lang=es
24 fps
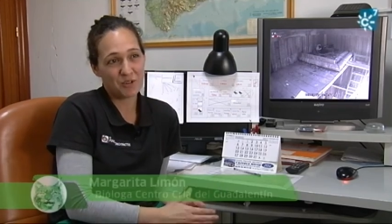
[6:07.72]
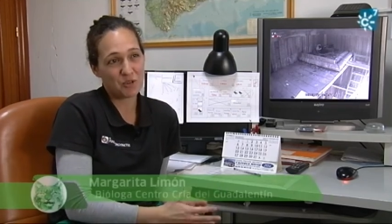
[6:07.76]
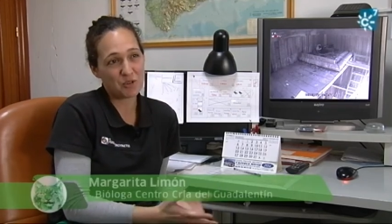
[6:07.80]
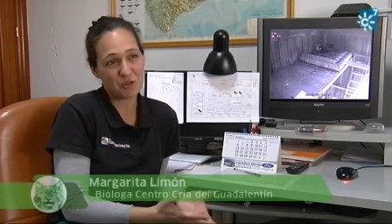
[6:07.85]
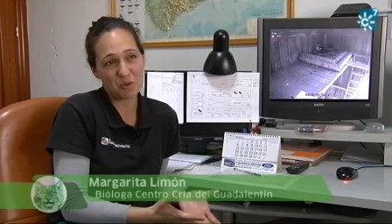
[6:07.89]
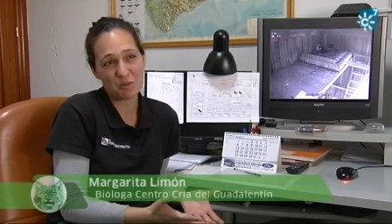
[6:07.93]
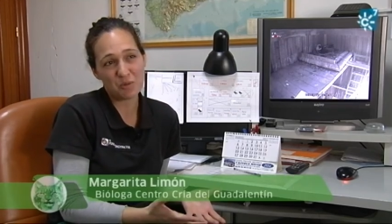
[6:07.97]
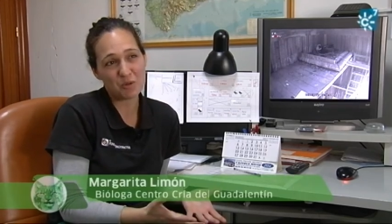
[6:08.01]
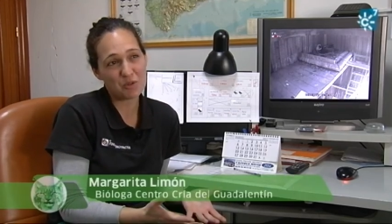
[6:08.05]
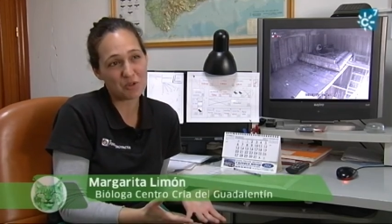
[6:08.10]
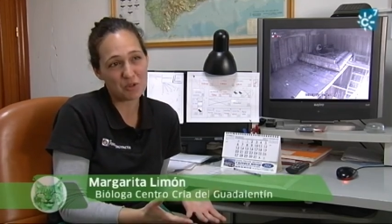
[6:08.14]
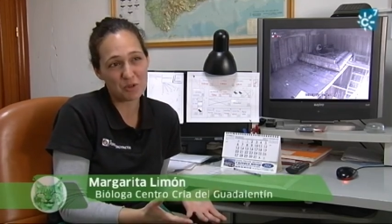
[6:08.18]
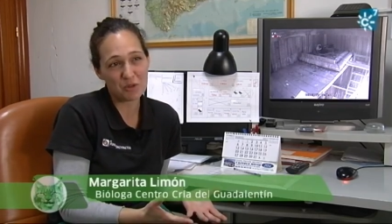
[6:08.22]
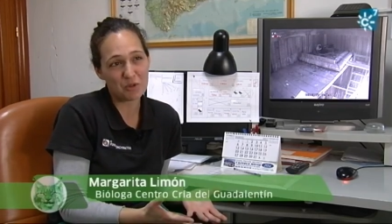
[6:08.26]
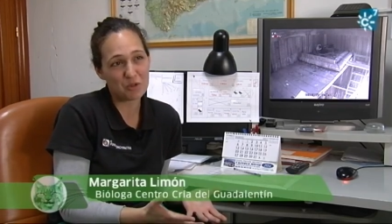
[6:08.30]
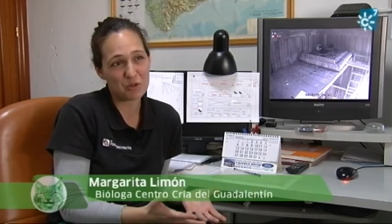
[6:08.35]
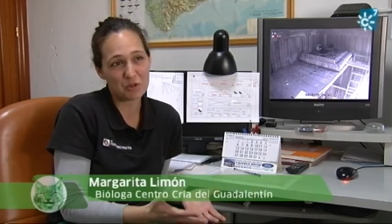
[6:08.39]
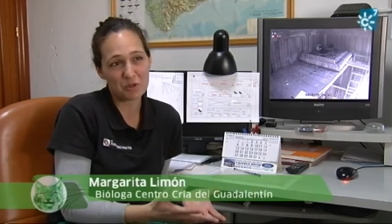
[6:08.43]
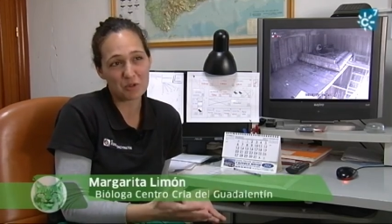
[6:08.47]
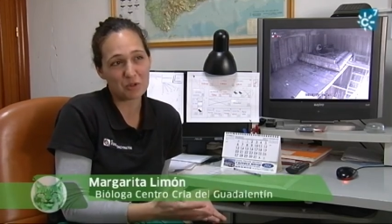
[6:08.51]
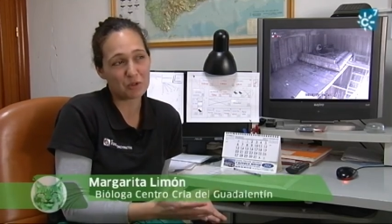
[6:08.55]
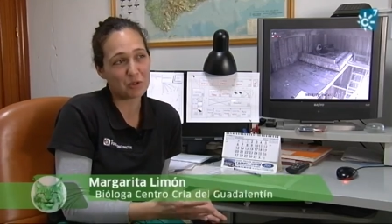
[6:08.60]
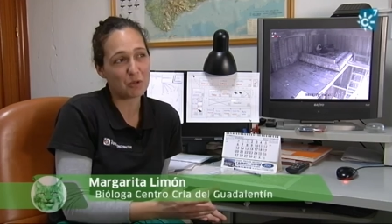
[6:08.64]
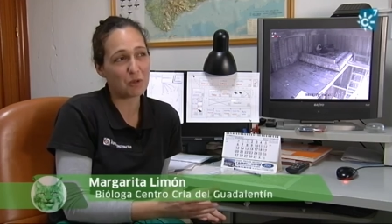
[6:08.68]
no somos solo
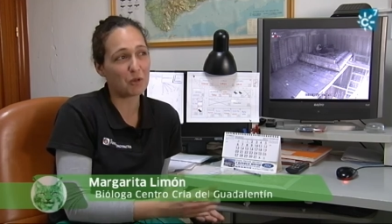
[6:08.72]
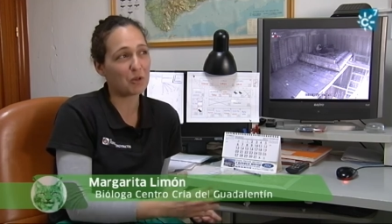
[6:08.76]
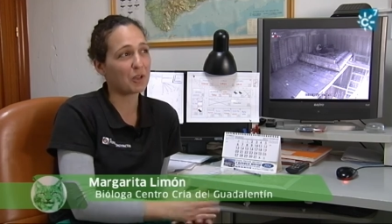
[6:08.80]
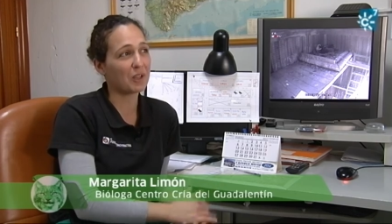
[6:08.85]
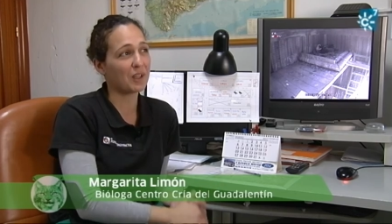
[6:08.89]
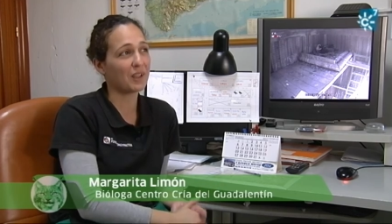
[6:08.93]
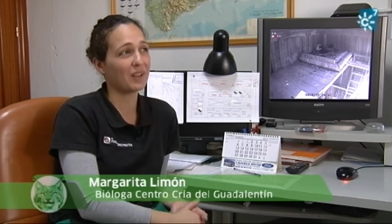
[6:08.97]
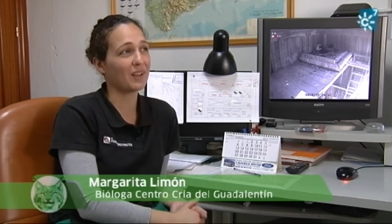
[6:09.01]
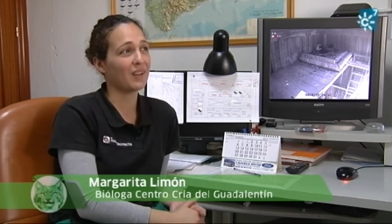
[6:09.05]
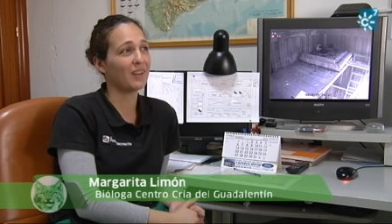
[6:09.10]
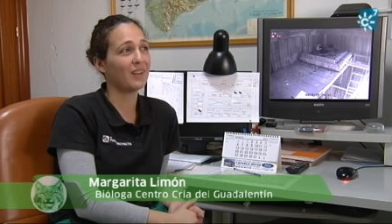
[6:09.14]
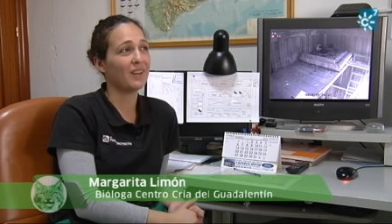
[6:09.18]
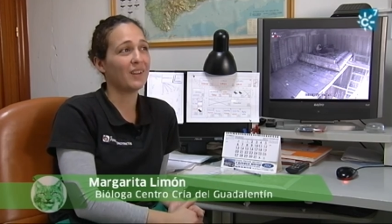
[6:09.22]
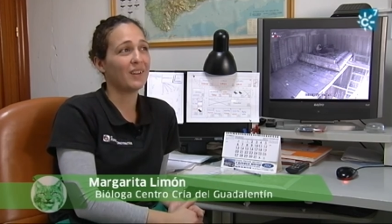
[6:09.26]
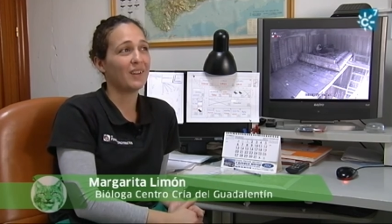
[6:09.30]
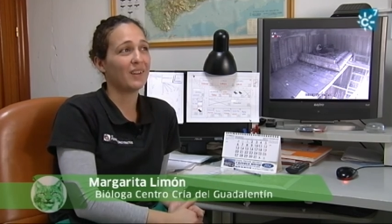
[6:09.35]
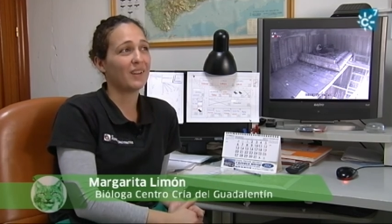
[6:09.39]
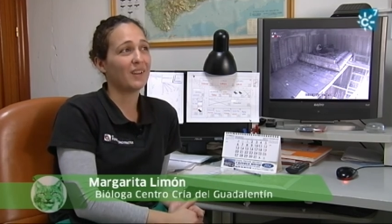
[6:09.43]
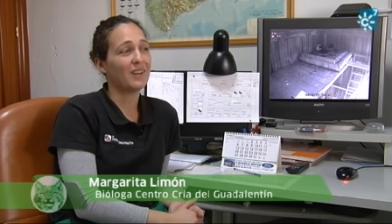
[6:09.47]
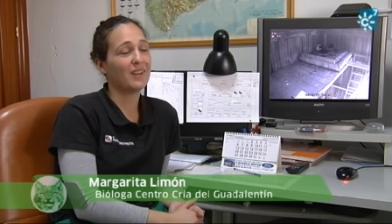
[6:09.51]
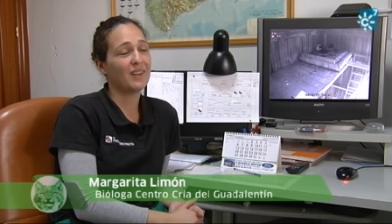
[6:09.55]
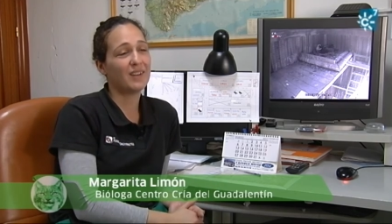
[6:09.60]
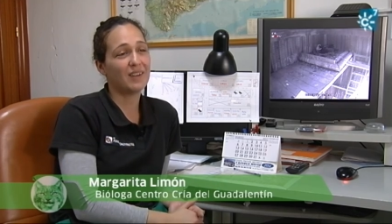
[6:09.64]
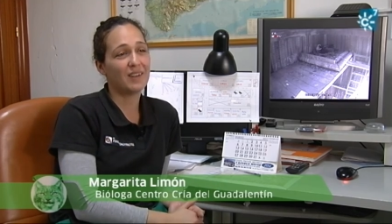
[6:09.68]
nosotros los que
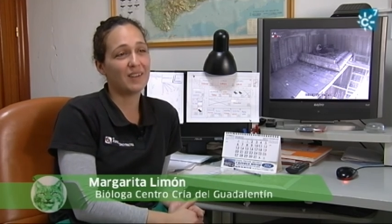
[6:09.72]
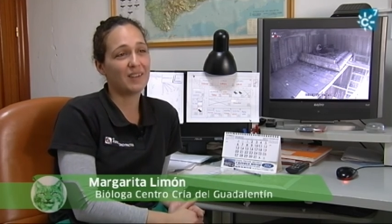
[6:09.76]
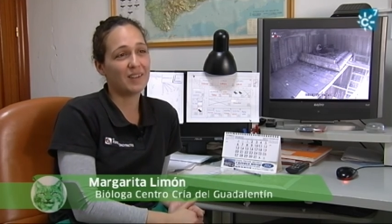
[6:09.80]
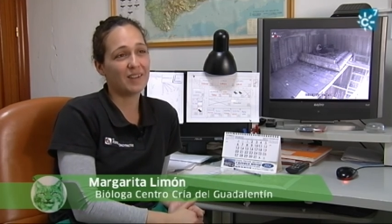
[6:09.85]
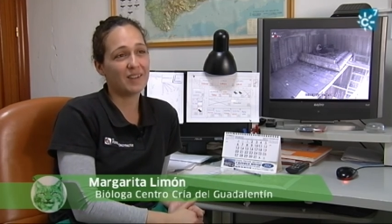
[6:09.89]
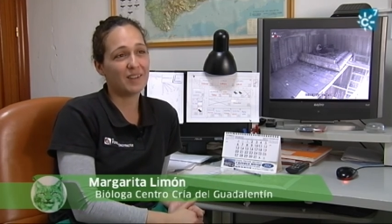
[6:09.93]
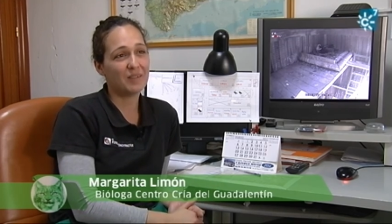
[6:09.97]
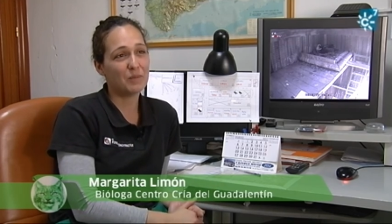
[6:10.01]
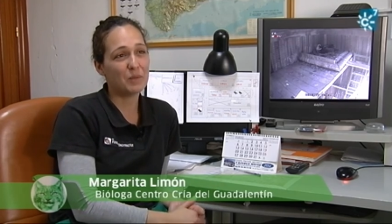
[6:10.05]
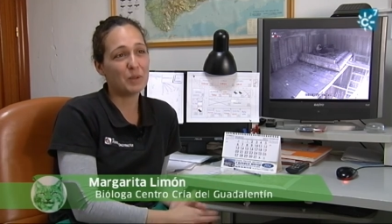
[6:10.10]
eh,